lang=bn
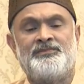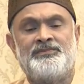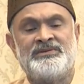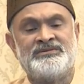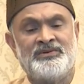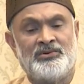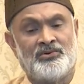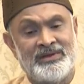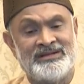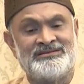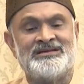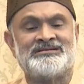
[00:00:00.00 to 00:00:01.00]
পৃথিবীর
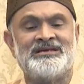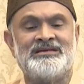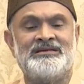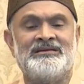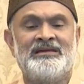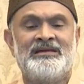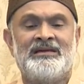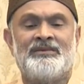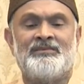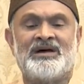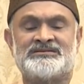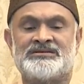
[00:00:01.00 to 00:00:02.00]
অনেক দেশেই
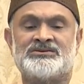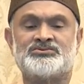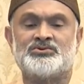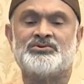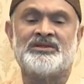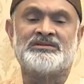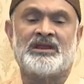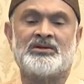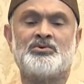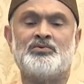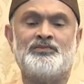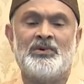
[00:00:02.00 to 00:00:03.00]
মাছ চাষ করে তারা
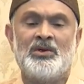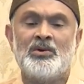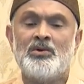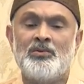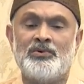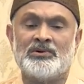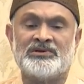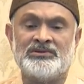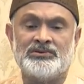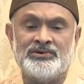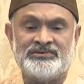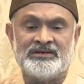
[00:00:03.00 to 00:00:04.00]
খুব
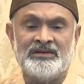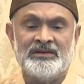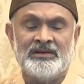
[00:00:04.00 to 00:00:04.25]
উপকৃত হয়েছে